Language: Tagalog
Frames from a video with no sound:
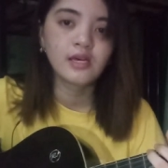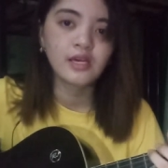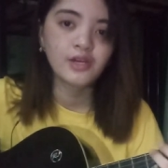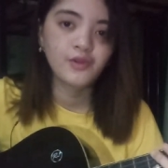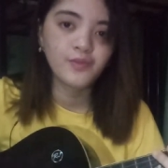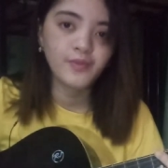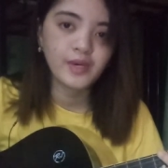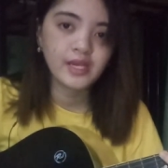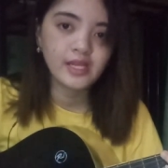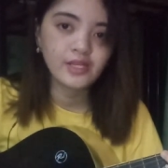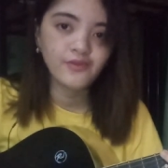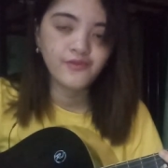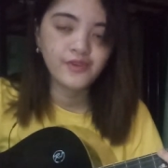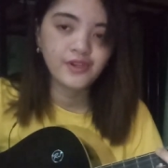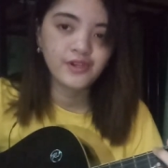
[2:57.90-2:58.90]
Ganun pa
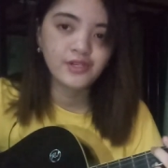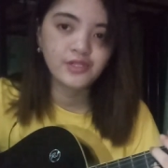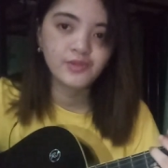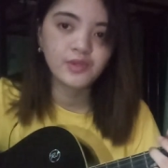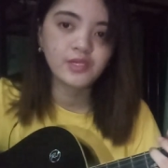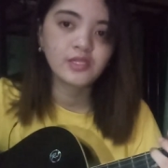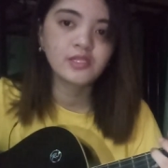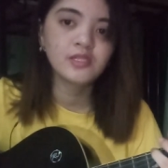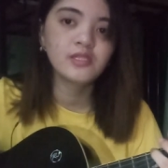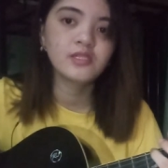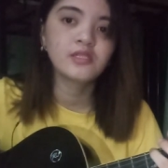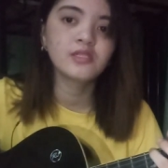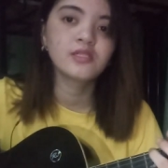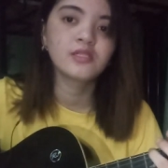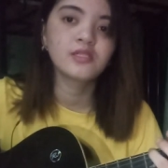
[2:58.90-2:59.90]
rin yung fingers. 1,
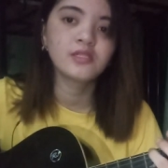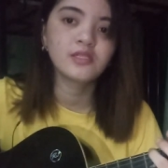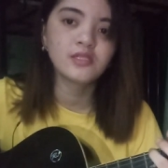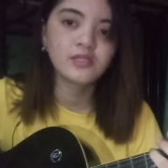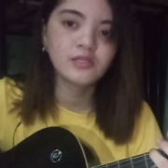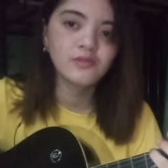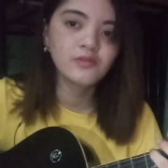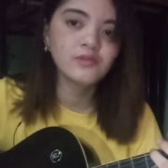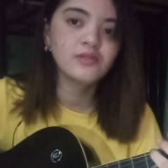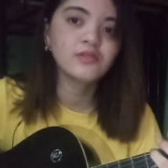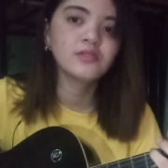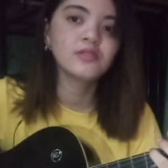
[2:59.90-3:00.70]
2,